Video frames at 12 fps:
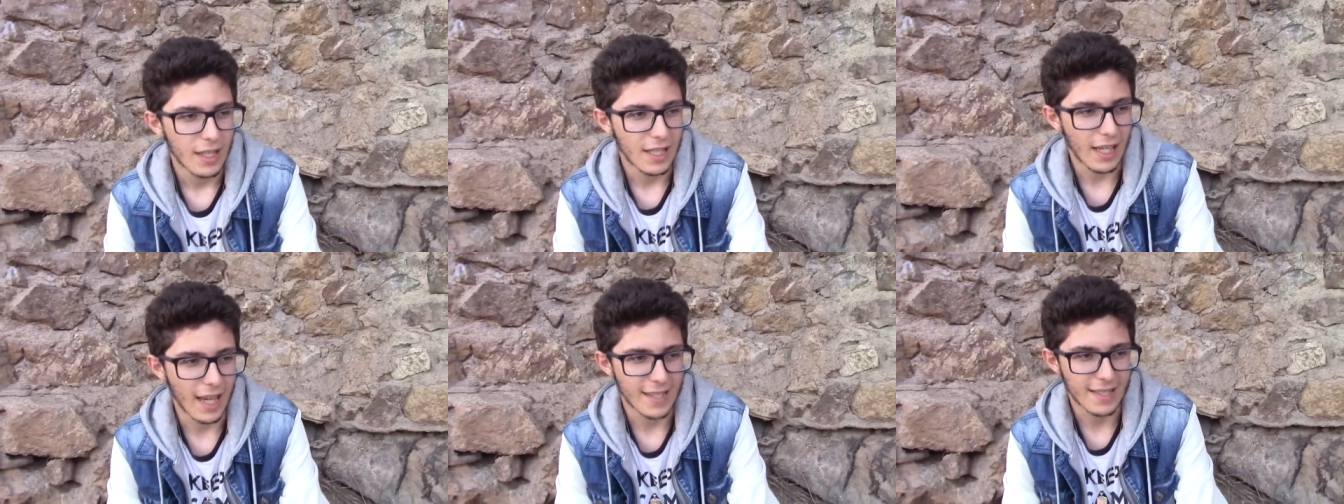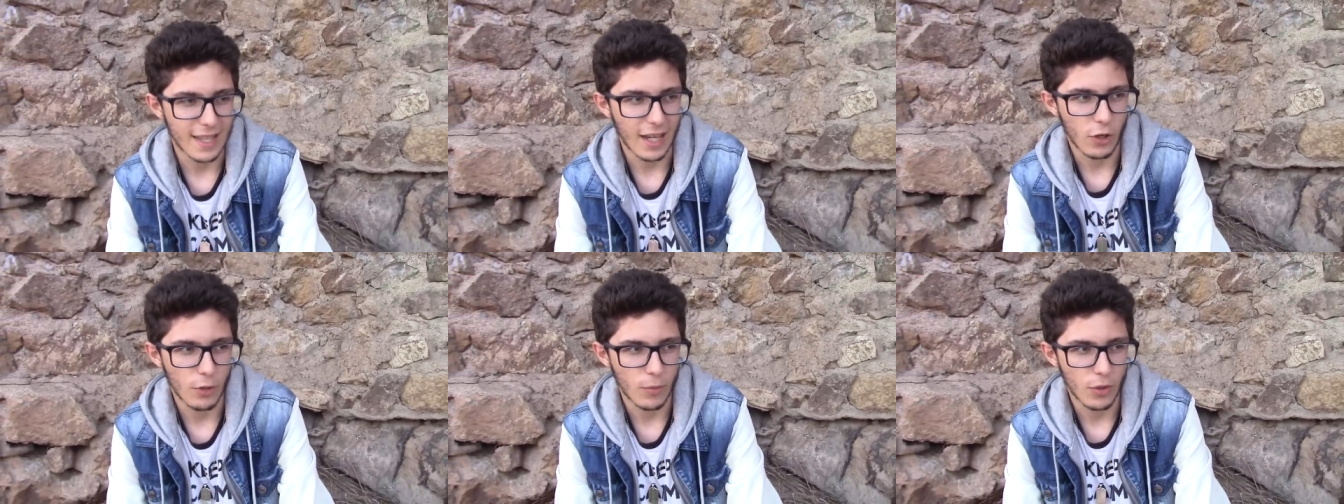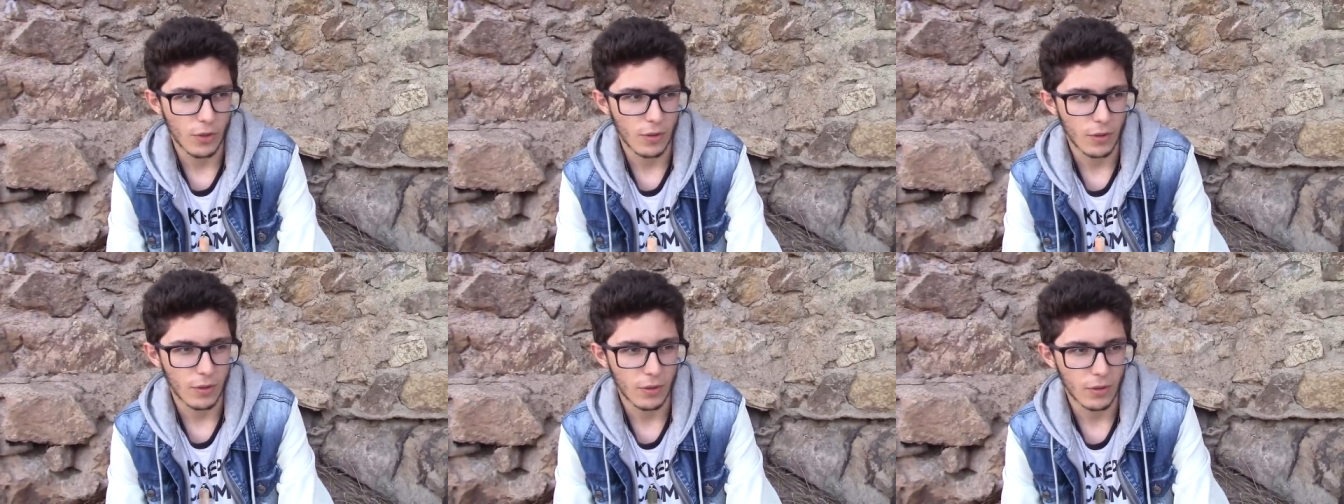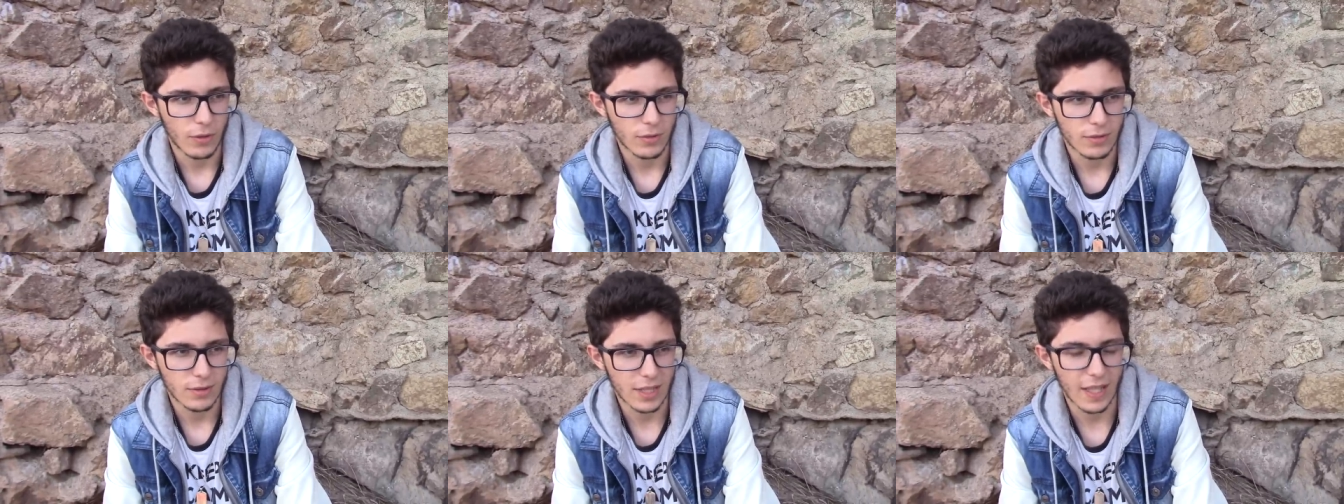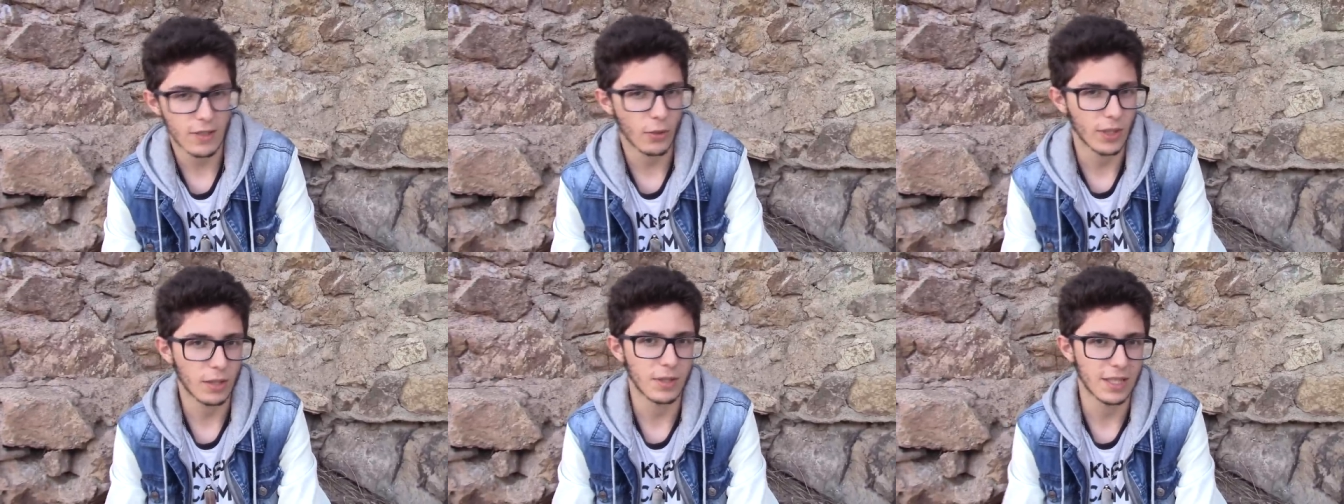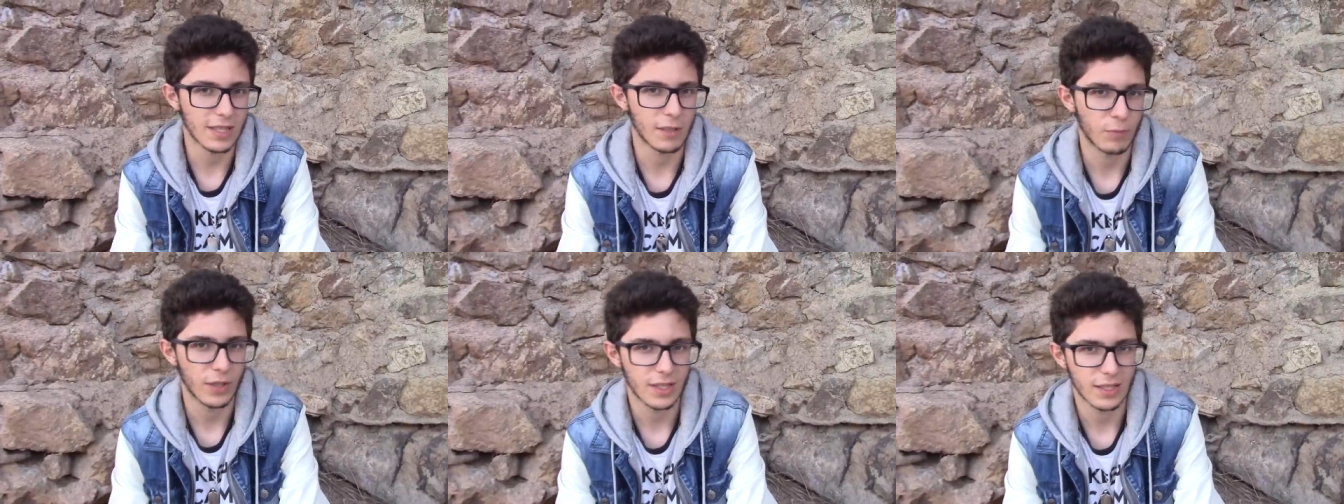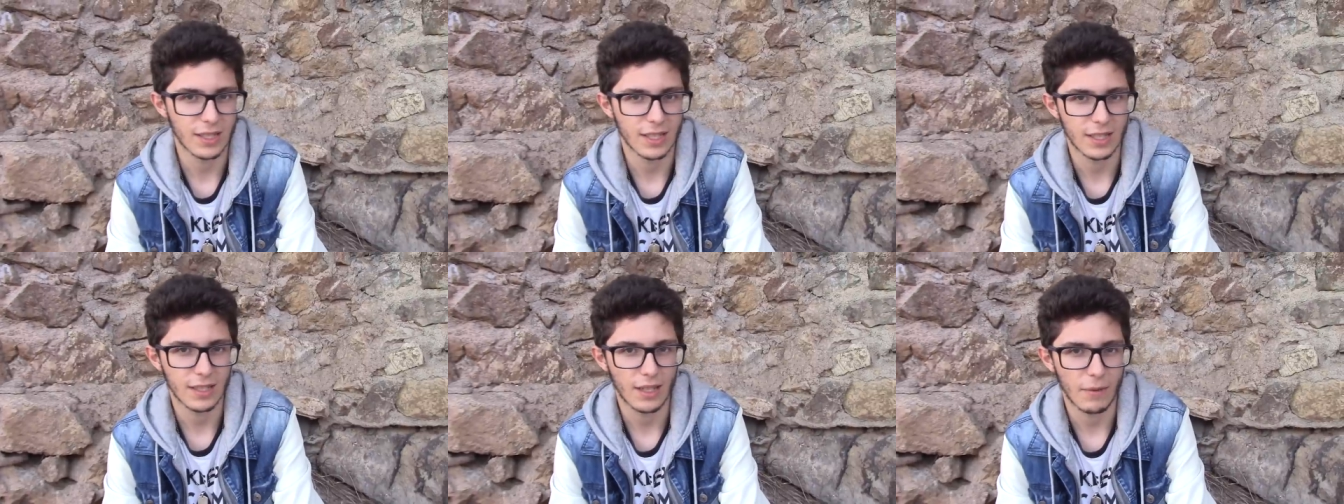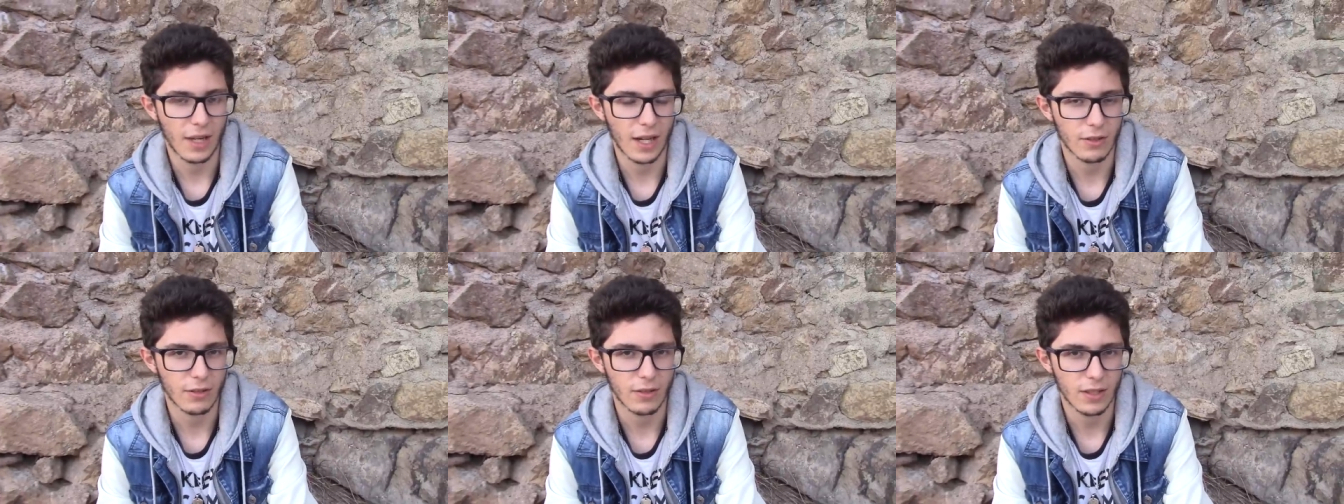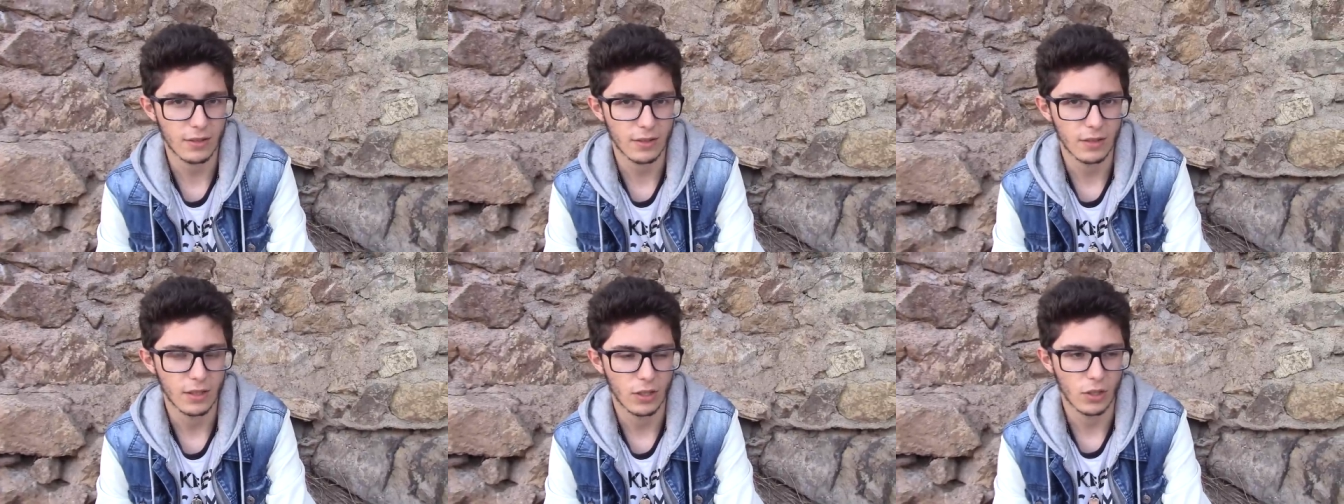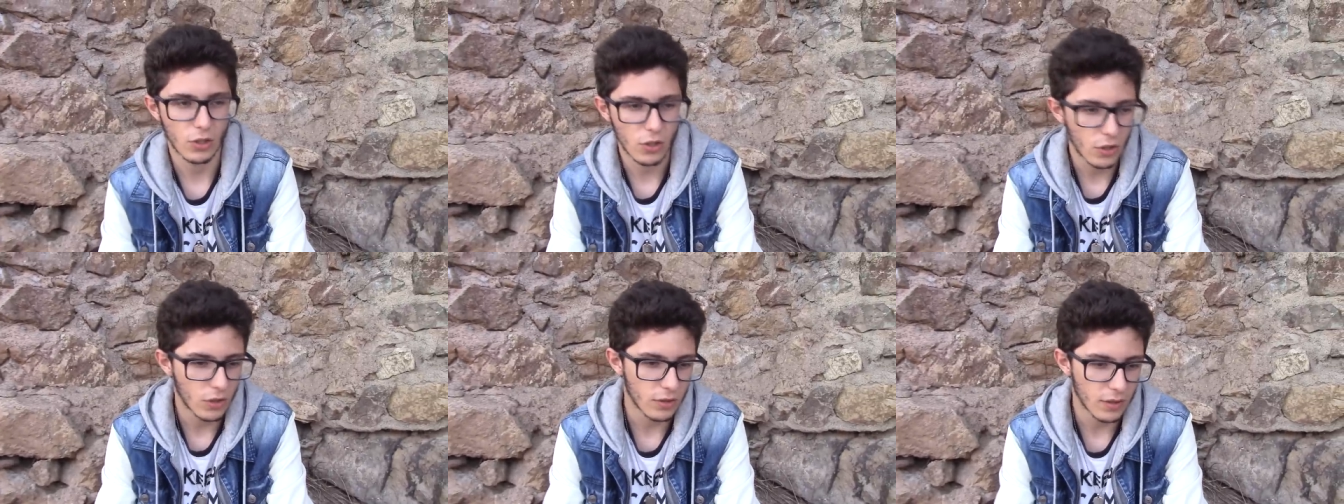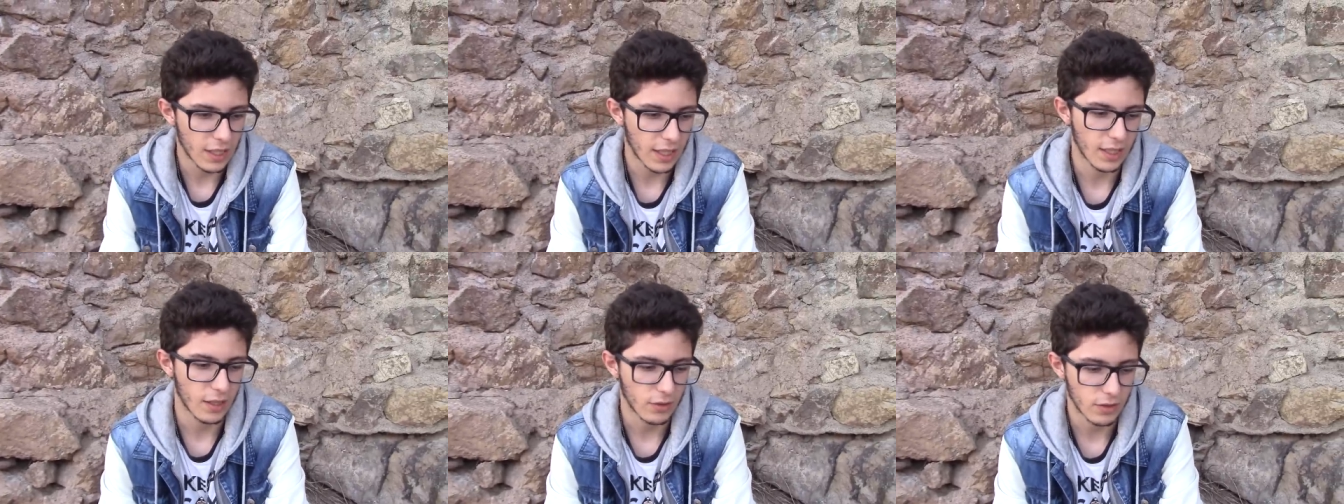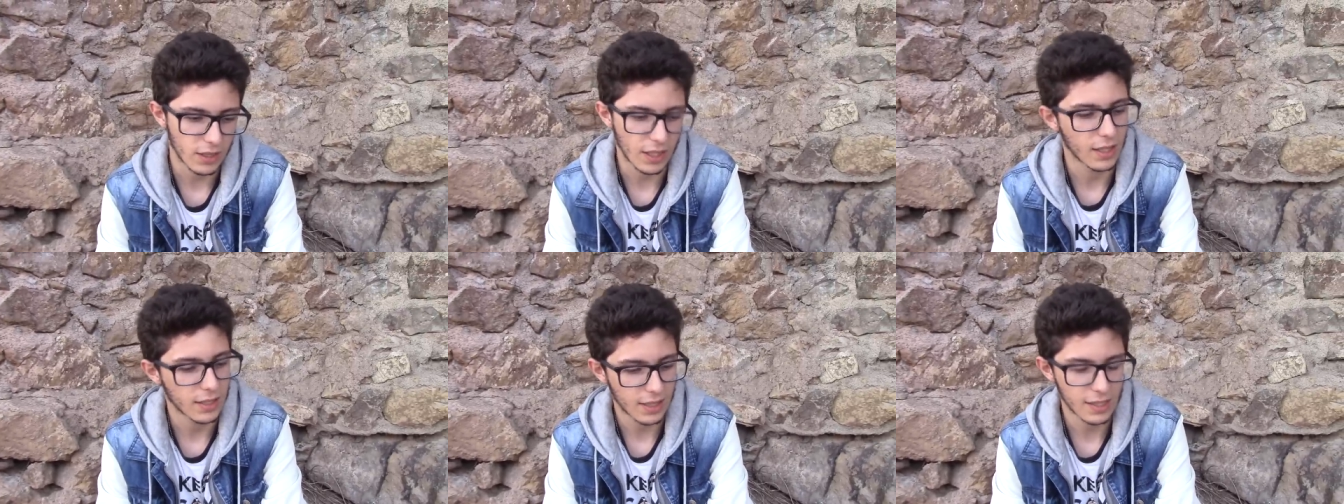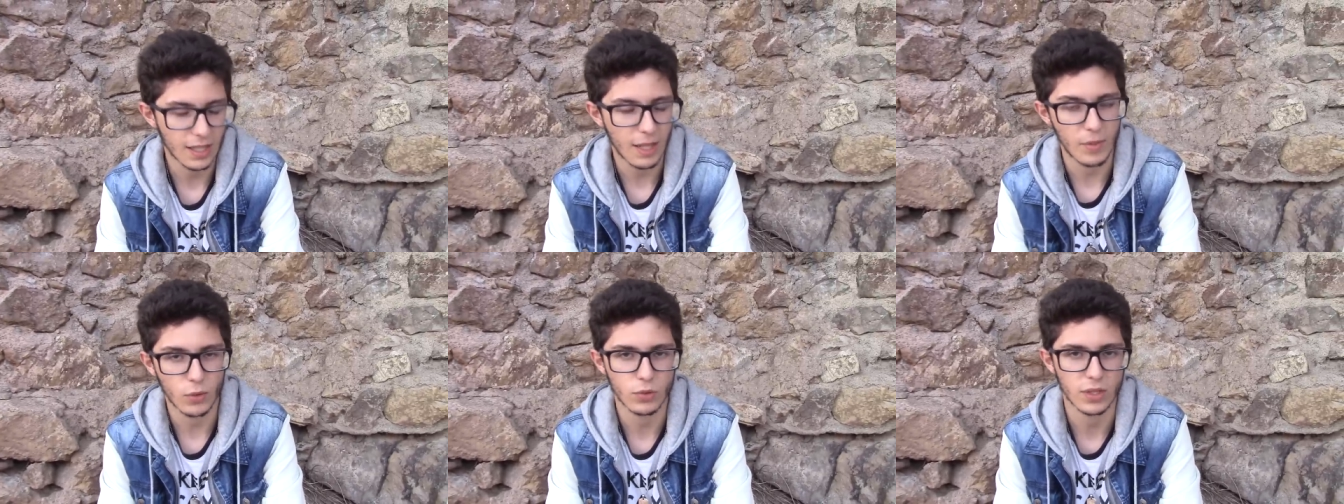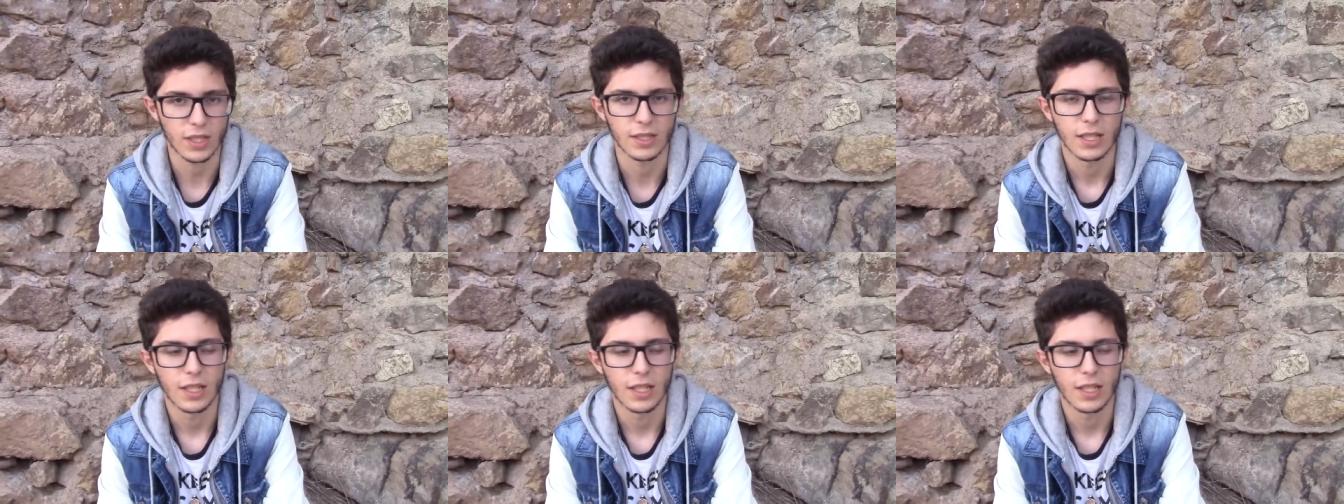y hasta como tres o cuatro meses después de haberla conocido, no dije, hostia, esta chica me gusta.